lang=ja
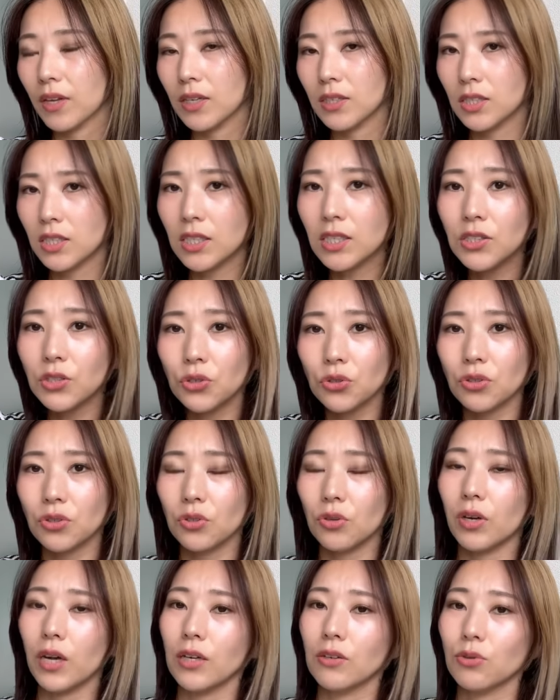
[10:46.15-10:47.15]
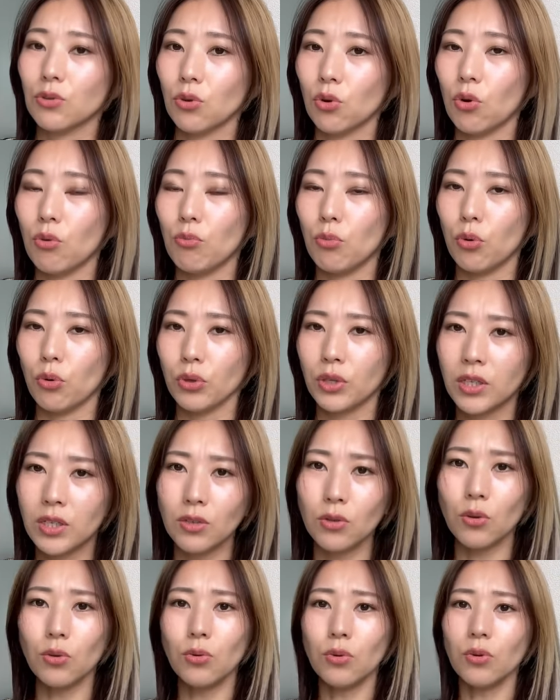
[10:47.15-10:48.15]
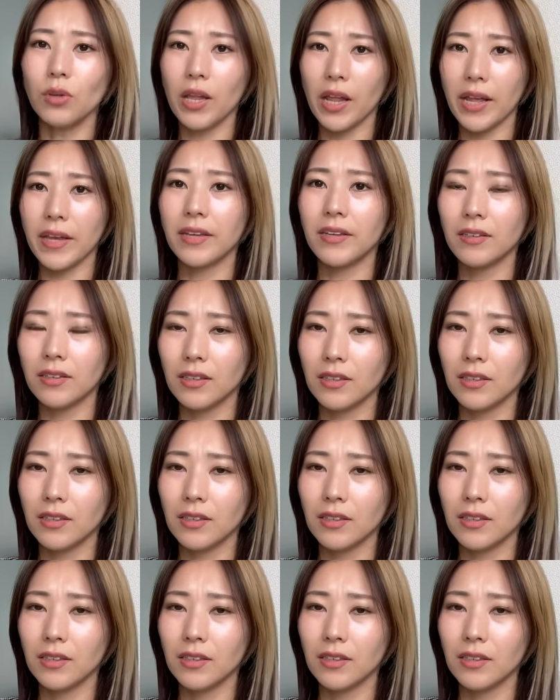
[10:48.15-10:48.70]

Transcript: 新宿とか行くともう人の熱